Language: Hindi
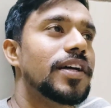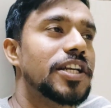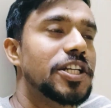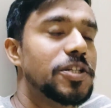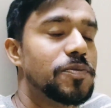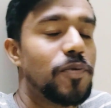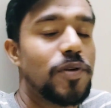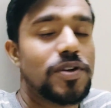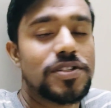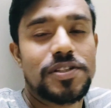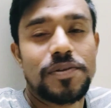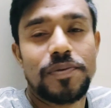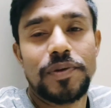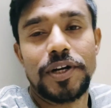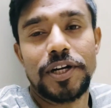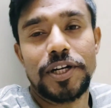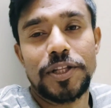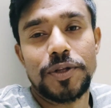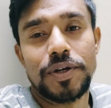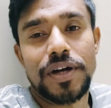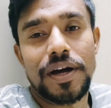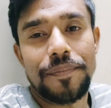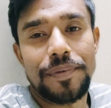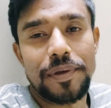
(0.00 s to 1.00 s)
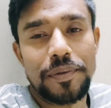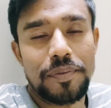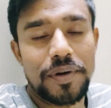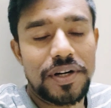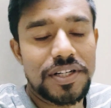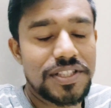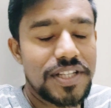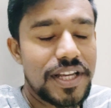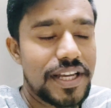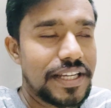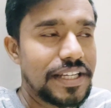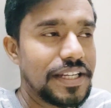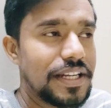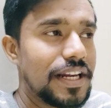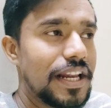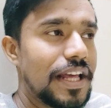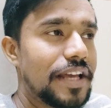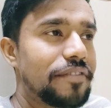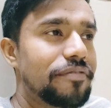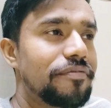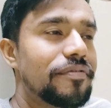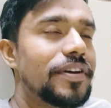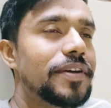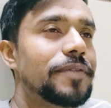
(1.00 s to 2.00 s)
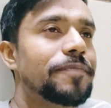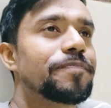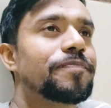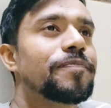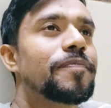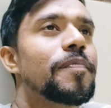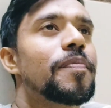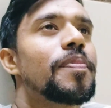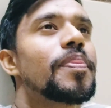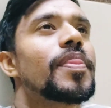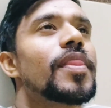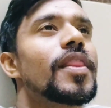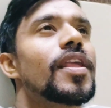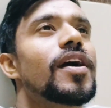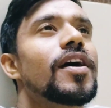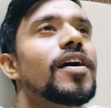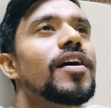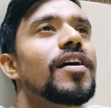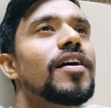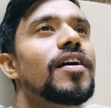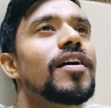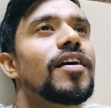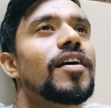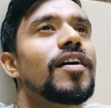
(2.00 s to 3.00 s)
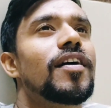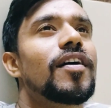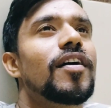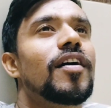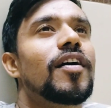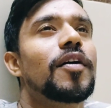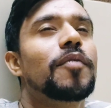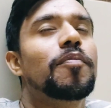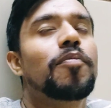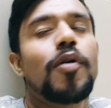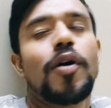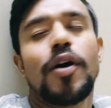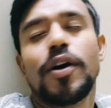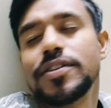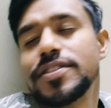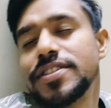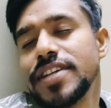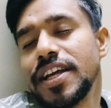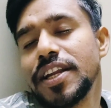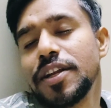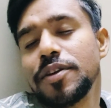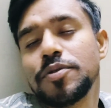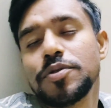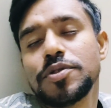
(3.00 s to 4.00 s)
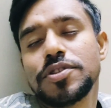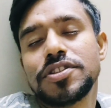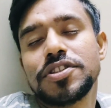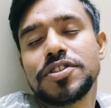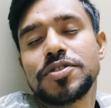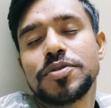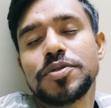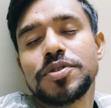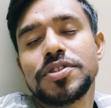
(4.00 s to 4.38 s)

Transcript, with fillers: रिस्पॉन्सिबिलिटी तो काफ़ी बढ़ जाएगी लाइफ में और बहुत सारी कुछ